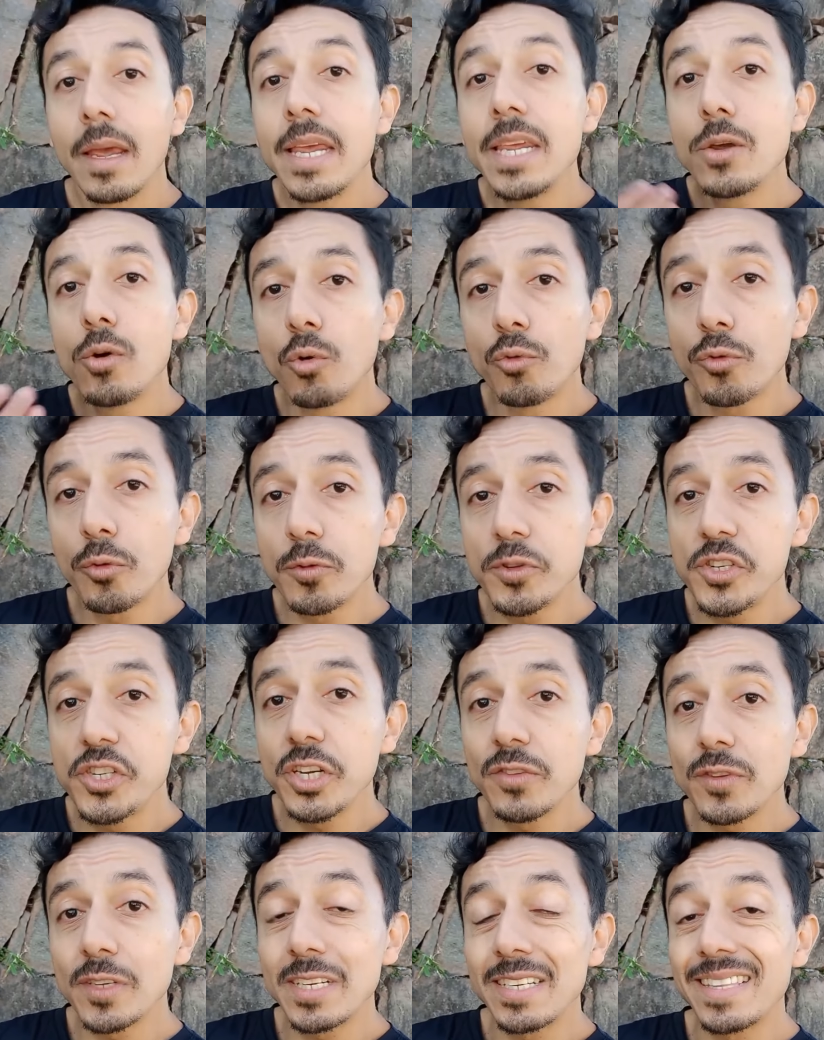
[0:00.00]
Em outros
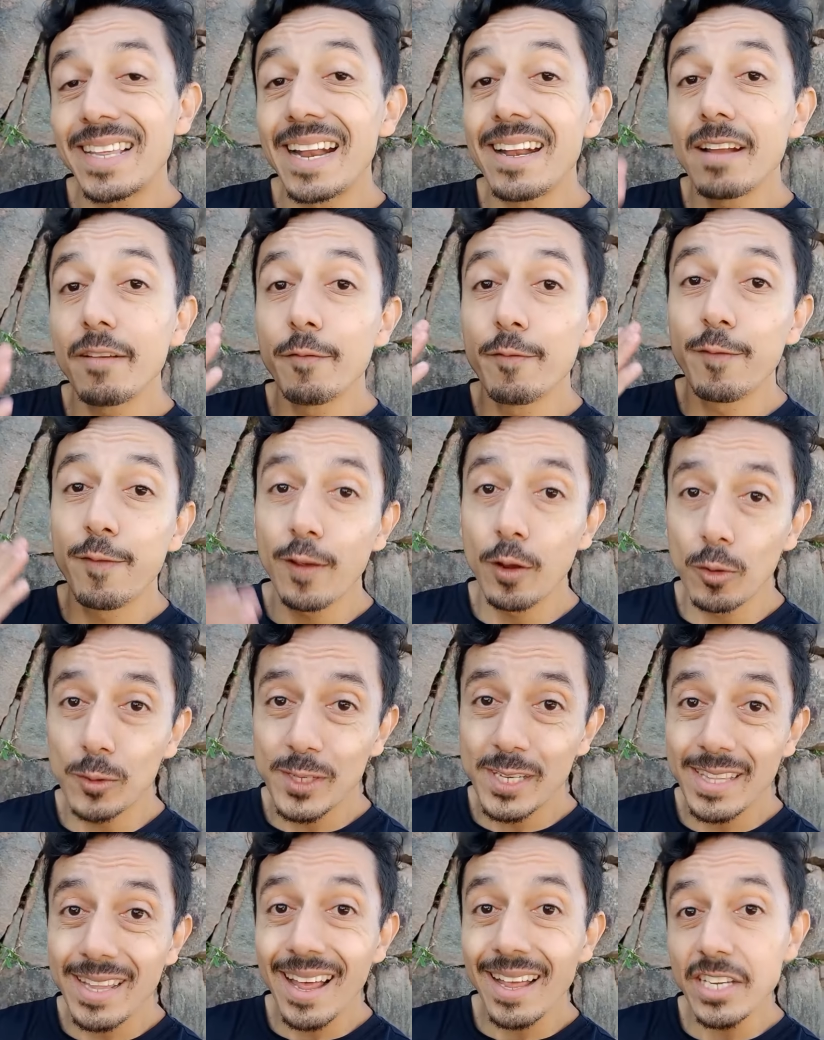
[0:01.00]
dias, você treina
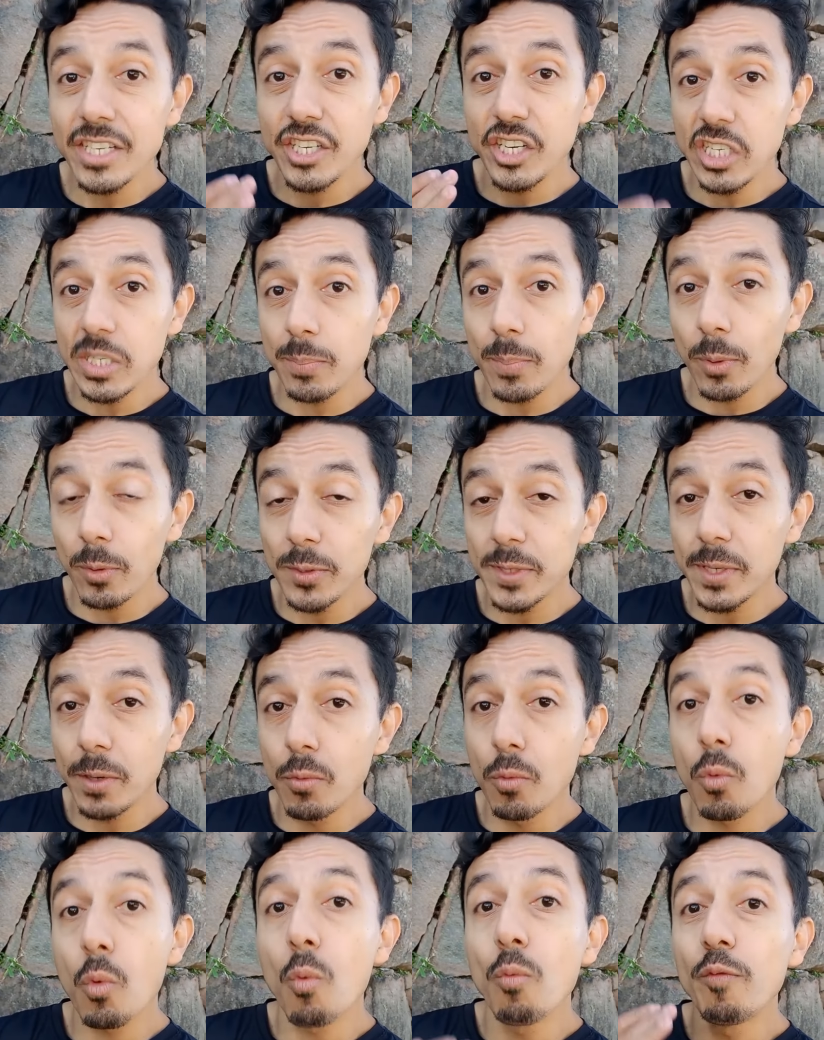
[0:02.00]
velocidade de
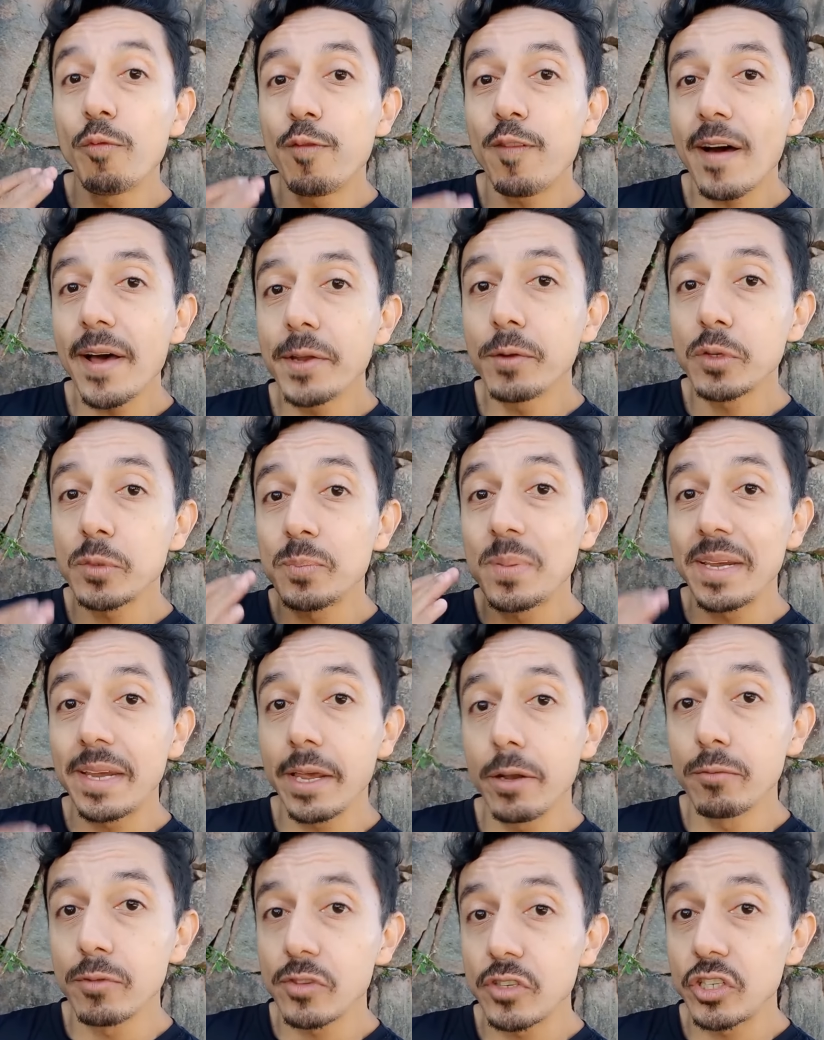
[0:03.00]
explosão com vários
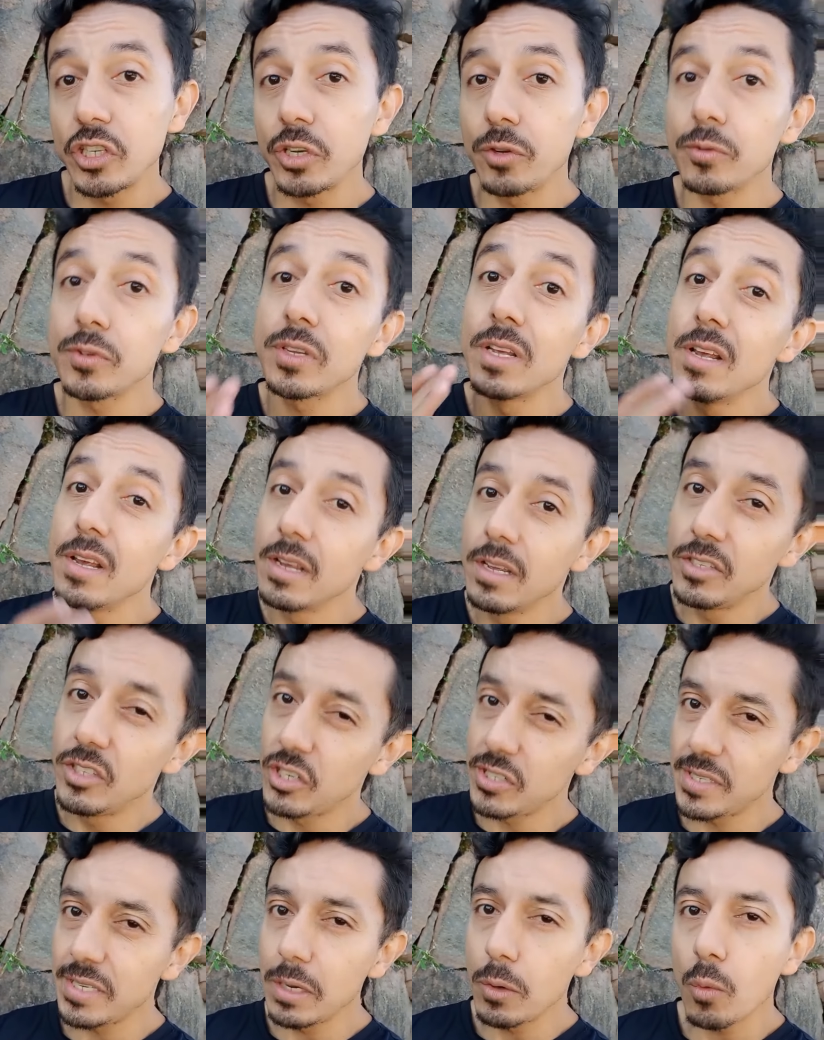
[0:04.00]
pequenos tiros
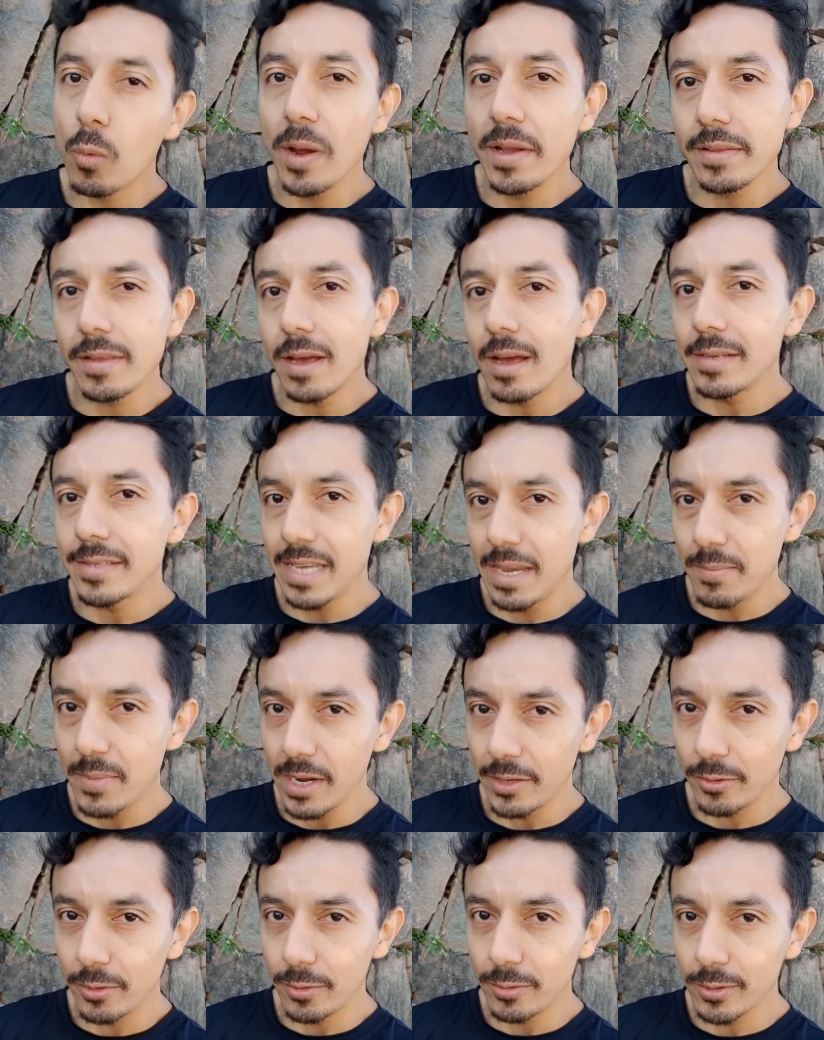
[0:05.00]
de 50 a 100
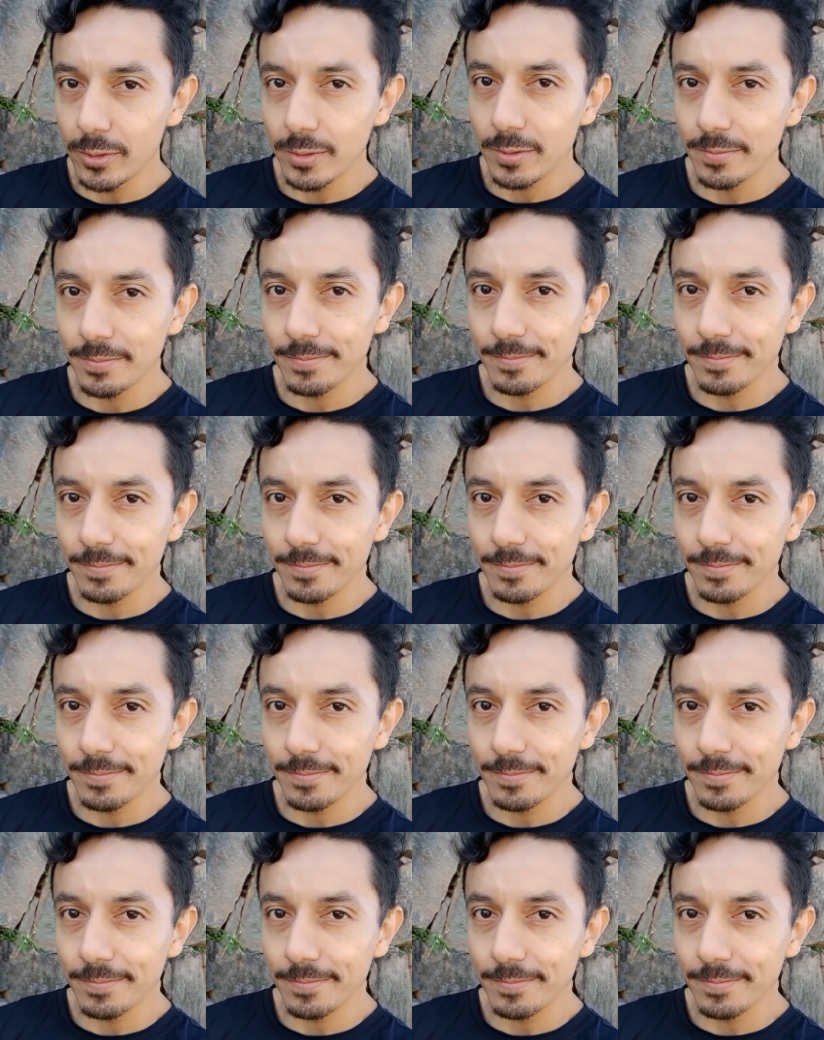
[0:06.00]
metros.